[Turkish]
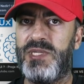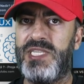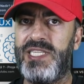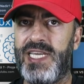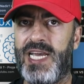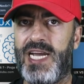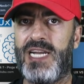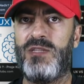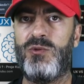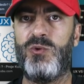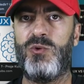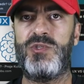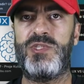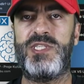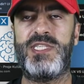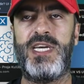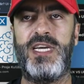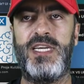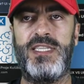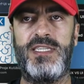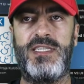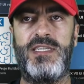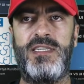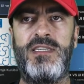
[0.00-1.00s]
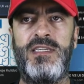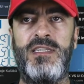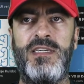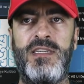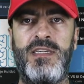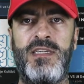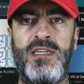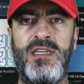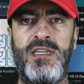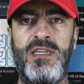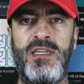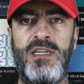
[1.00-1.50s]
bir yerde olsaydık.
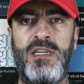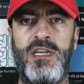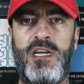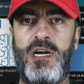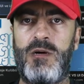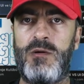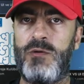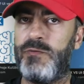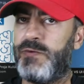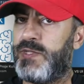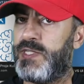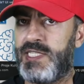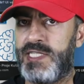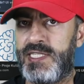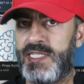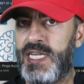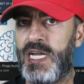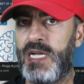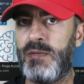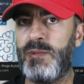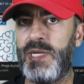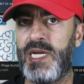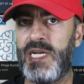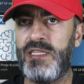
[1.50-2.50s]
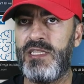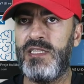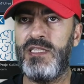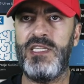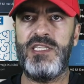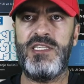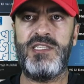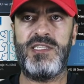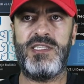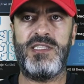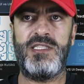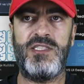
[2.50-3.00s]
Ama fiziksel bir yerde
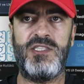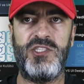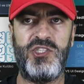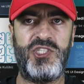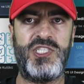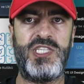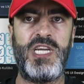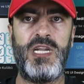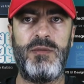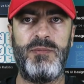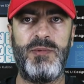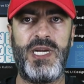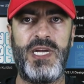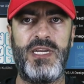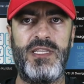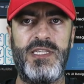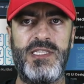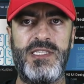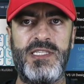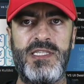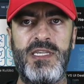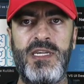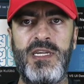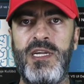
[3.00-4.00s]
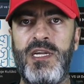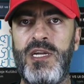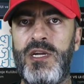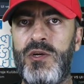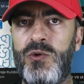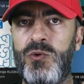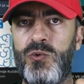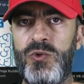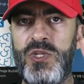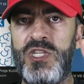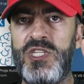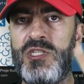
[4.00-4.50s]
değiliz, dijital bir yerdeyiz.
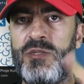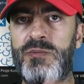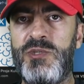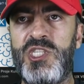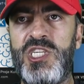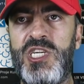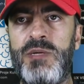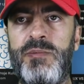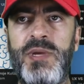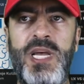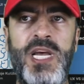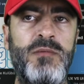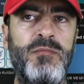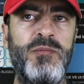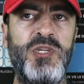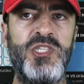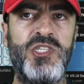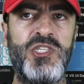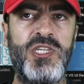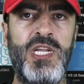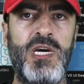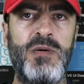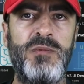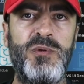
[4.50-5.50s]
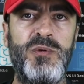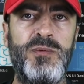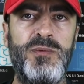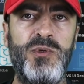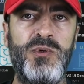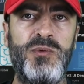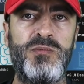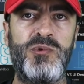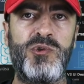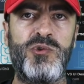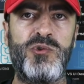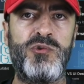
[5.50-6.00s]
Kullanıcı bir şey beğenmeyince ne yapıyor biliyor
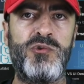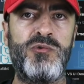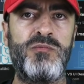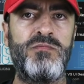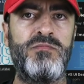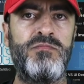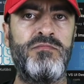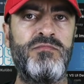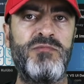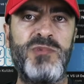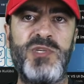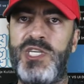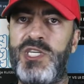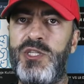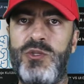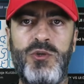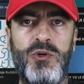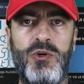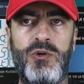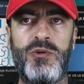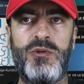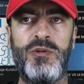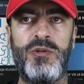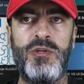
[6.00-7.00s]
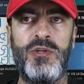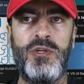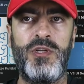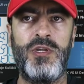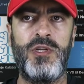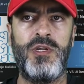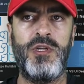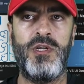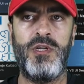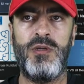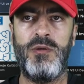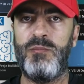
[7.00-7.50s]
musunuz? Gidiyor.
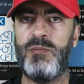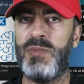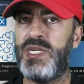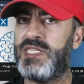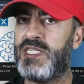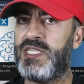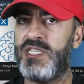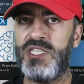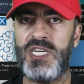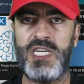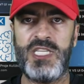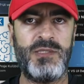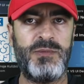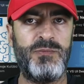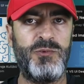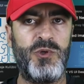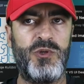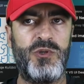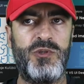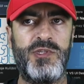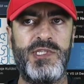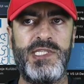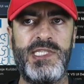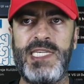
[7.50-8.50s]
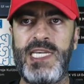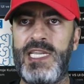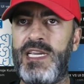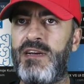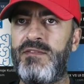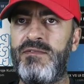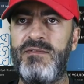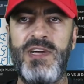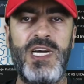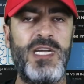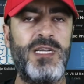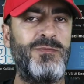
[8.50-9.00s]
Mesaj atmıyor,
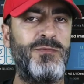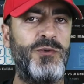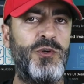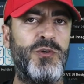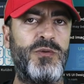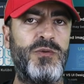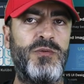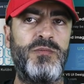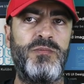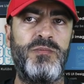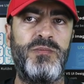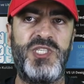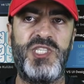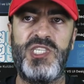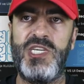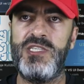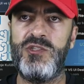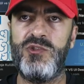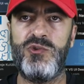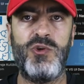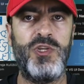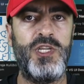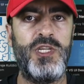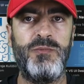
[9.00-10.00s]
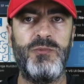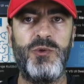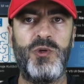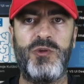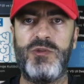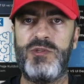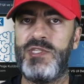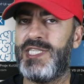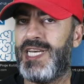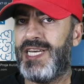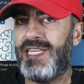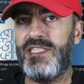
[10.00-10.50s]
selam vermiyor, bir şey söylemiyor.
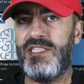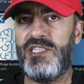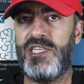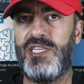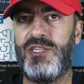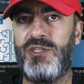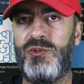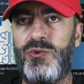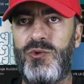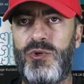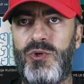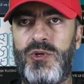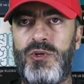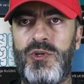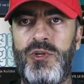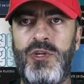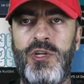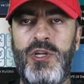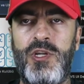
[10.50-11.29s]
Sadece gidiyor.